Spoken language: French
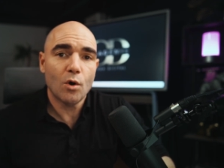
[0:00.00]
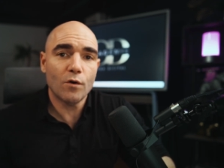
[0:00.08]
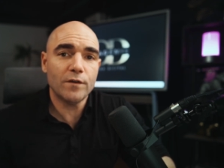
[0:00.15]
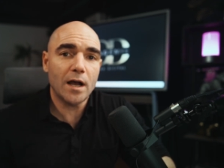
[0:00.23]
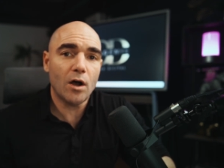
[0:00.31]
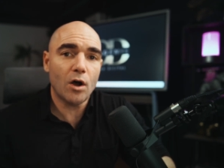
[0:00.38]

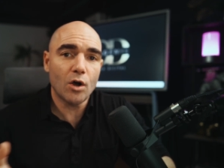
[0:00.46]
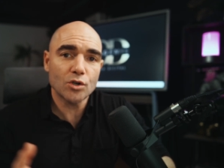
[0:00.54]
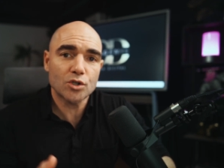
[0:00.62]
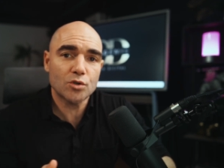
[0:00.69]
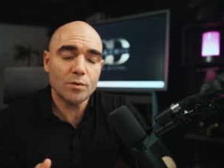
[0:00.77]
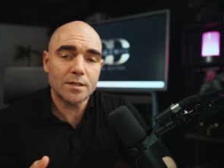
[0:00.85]
On va
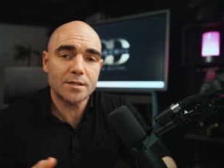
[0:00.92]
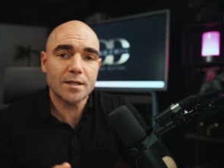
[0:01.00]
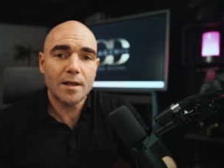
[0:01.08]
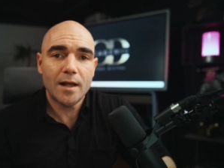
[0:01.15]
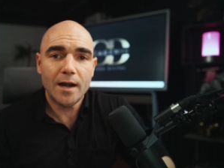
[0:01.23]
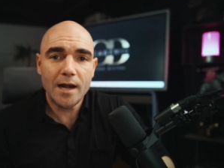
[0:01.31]

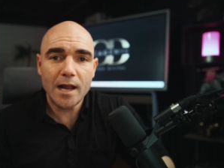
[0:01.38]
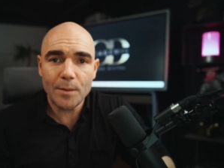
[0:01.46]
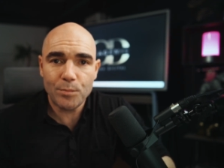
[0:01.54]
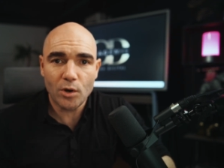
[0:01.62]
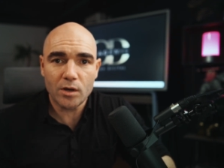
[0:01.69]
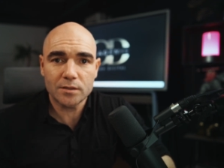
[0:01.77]
ensuite
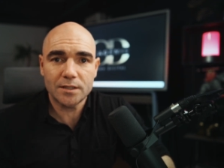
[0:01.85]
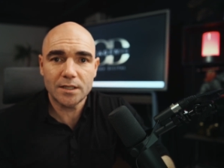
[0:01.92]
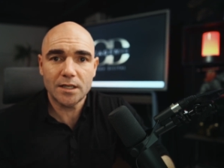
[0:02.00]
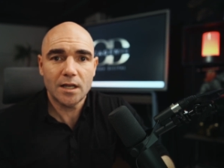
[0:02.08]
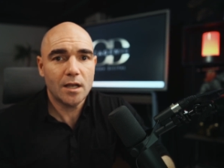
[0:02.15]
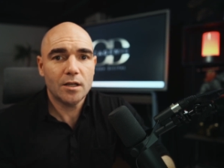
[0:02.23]

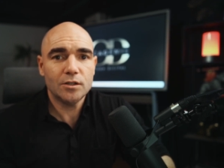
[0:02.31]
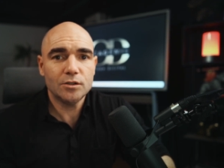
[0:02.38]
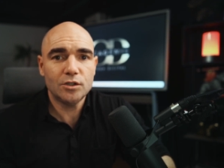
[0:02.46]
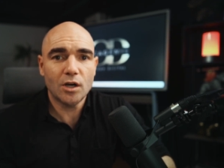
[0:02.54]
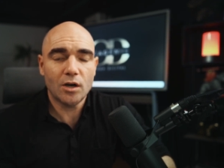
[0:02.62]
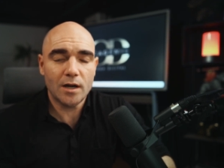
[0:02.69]
l'importer
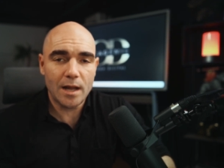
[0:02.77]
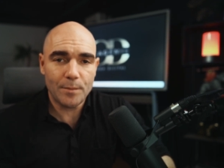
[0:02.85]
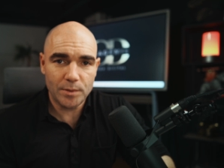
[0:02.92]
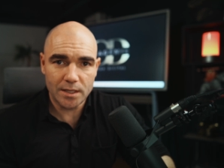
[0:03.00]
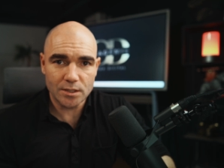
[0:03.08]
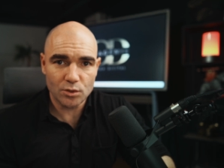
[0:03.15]
dans
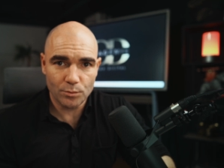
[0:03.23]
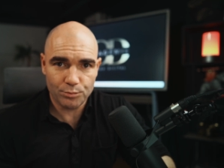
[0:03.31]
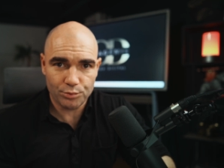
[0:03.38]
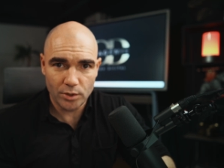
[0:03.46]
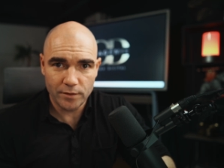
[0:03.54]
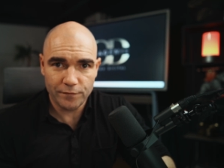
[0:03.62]
l'application
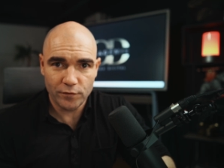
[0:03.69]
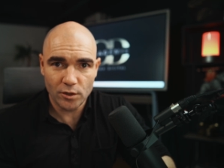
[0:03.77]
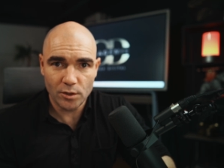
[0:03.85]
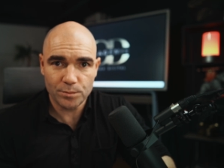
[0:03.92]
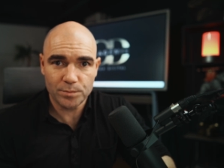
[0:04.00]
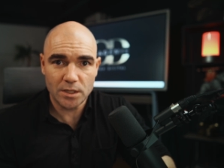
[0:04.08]

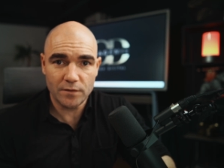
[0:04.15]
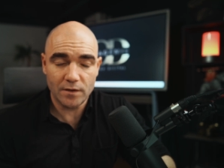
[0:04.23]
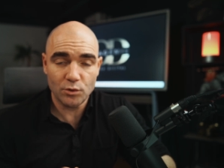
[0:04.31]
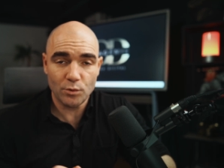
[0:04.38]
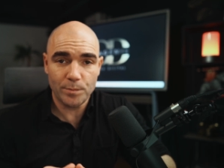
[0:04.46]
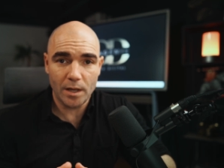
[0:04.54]
Printful qui
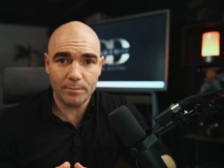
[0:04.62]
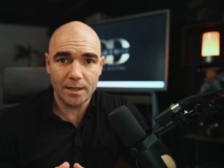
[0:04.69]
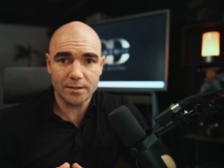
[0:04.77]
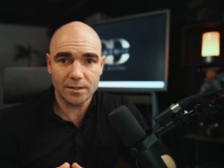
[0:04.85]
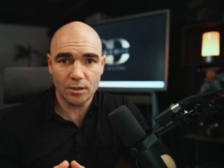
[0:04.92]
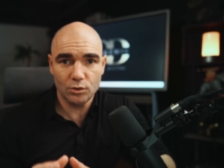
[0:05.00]
va nous
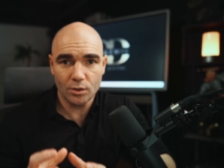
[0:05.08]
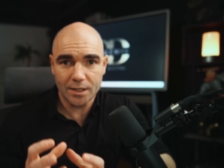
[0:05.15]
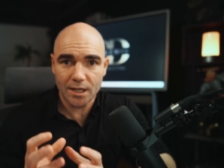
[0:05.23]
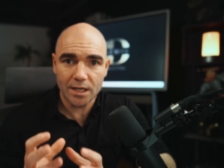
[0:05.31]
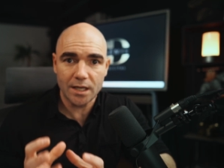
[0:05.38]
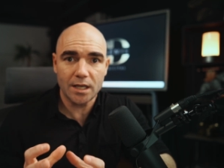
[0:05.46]
permettre de
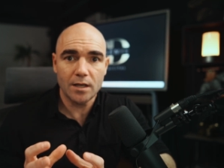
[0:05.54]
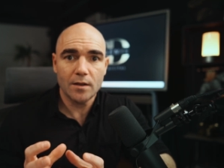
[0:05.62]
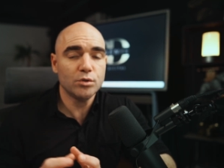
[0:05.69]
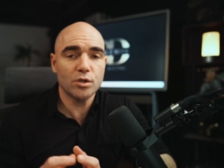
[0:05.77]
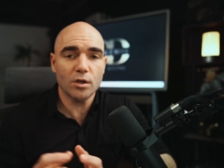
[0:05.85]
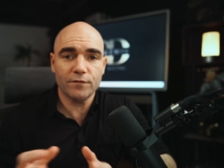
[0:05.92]
créer
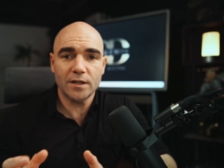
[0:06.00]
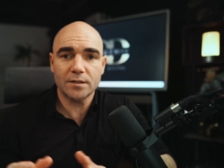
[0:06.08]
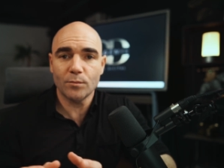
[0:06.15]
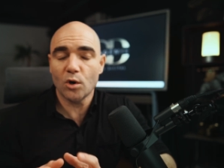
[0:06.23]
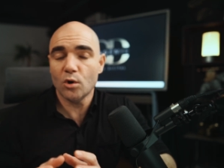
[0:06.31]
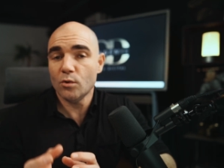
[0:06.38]
plusieurs
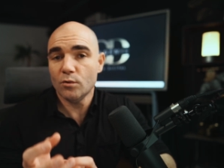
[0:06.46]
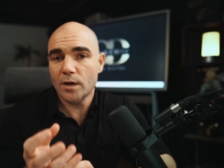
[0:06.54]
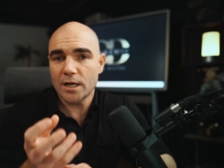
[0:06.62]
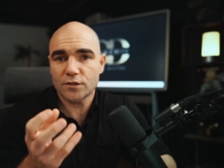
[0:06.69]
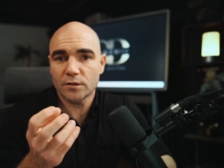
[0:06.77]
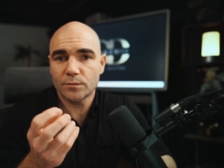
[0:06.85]
vêtements ou
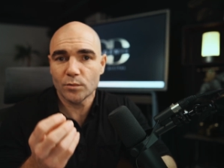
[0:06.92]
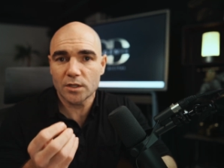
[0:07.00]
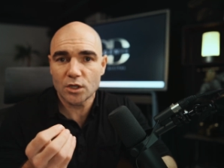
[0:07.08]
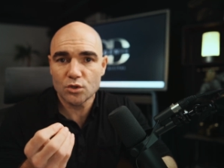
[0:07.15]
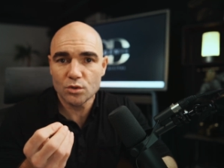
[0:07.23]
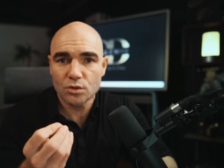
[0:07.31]
là je vais te
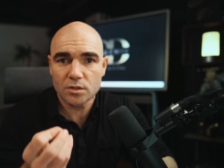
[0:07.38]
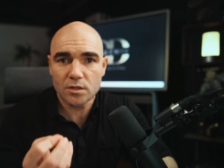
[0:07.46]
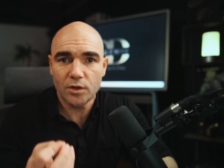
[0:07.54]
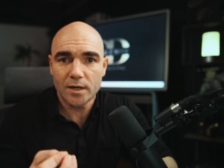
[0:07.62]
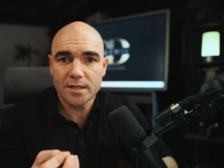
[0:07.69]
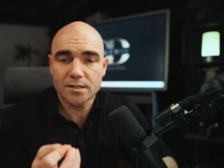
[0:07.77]
montrer
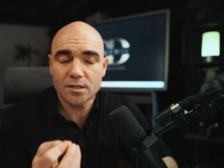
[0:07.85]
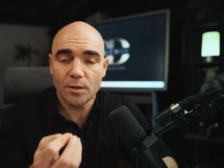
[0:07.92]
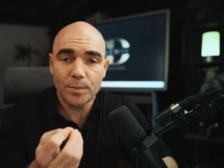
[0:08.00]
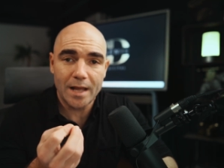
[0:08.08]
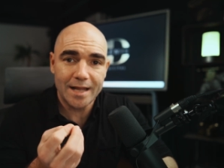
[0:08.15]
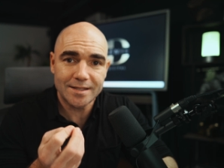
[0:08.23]
juste dans
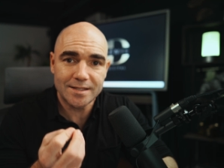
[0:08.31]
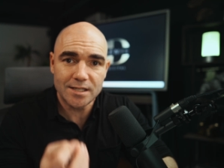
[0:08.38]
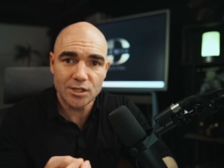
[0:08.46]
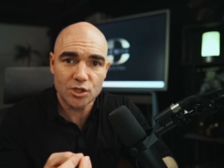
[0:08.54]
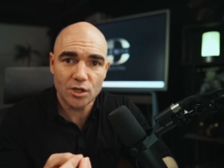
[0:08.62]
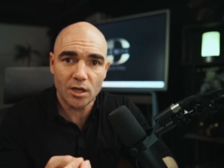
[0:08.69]
l'exemple un
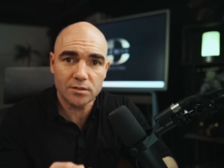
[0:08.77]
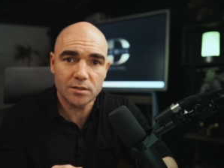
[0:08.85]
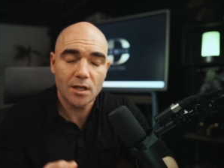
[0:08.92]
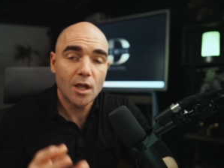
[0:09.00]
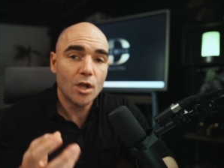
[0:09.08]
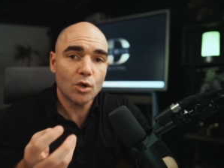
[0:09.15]

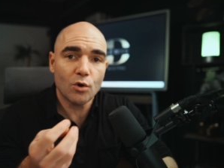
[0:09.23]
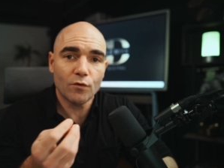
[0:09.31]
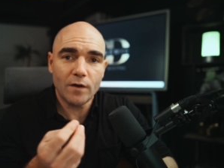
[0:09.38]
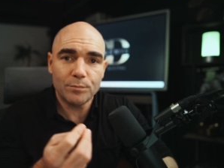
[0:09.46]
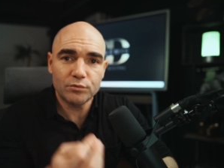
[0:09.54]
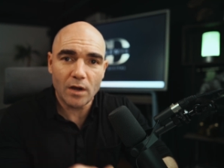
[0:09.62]
t-shirt
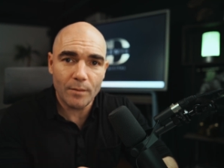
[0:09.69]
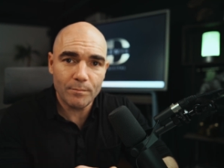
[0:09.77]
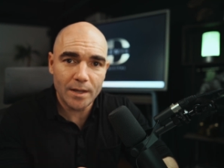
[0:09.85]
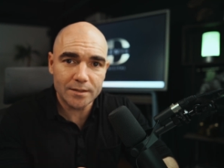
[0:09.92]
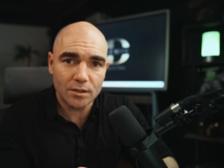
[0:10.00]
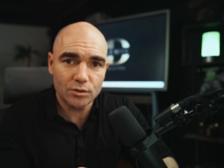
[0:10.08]
qu'on va pouvoir
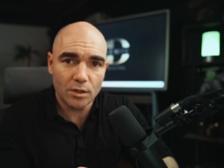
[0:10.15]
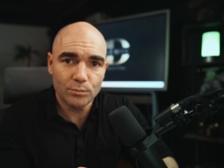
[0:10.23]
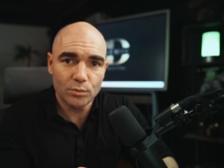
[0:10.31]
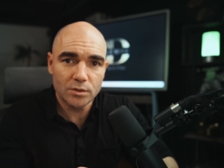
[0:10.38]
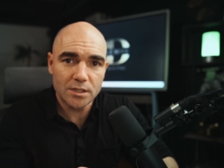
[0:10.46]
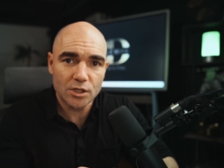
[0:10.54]
mettre dans
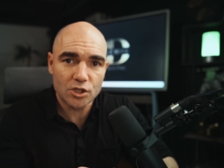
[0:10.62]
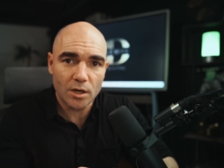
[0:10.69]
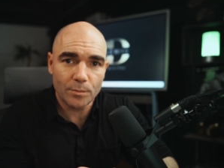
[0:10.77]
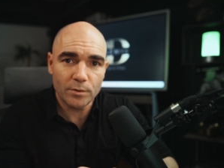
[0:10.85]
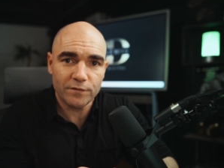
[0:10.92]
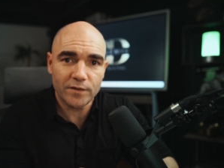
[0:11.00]
une boutique
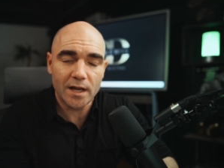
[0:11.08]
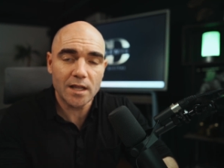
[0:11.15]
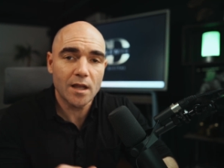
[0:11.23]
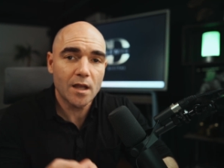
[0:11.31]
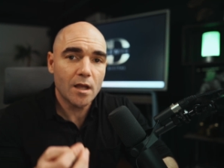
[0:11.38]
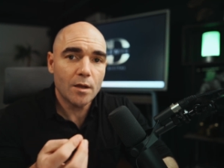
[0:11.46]
Shopify